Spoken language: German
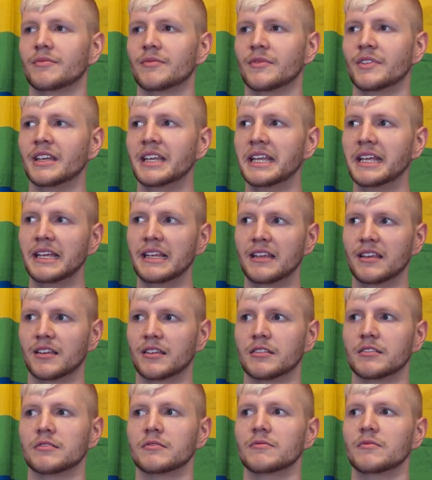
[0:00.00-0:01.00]

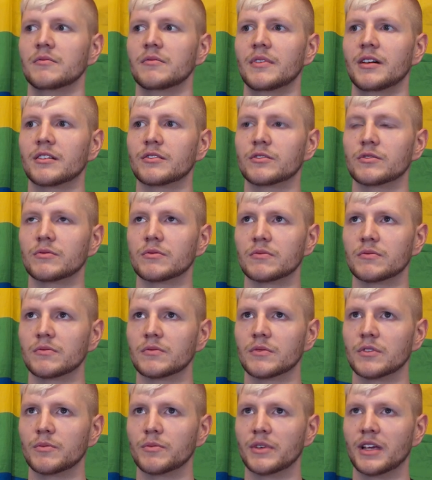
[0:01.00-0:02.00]
nicht. Also
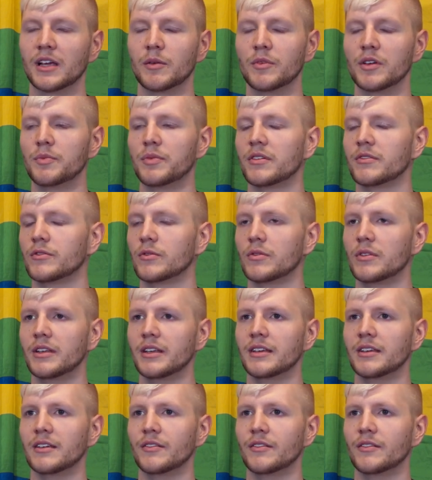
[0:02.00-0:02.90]
gegen mich persönlich,